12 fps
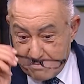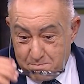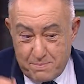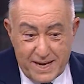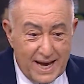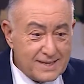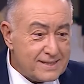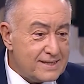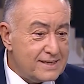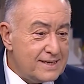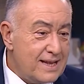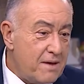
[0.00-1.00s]

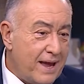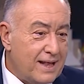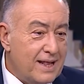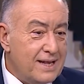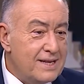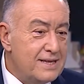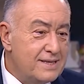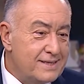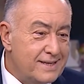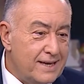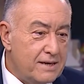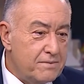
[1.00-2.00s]
Biraz ne
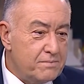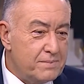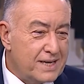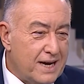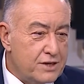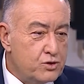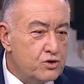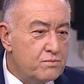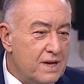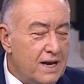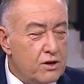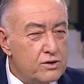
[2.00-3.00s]
beklediğinizi birkaç
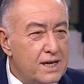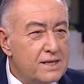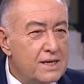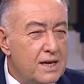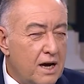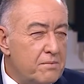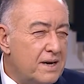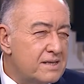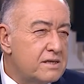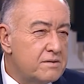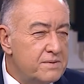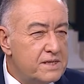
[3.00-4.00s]
cümleyle özetleyin ama
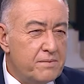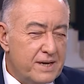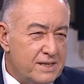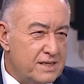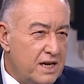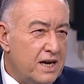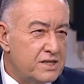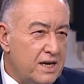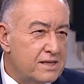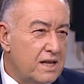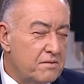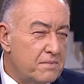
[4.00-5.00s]
asıl bize biraz
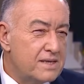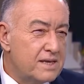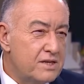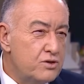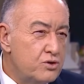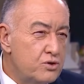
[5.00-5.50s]
ihracattan bahsedin.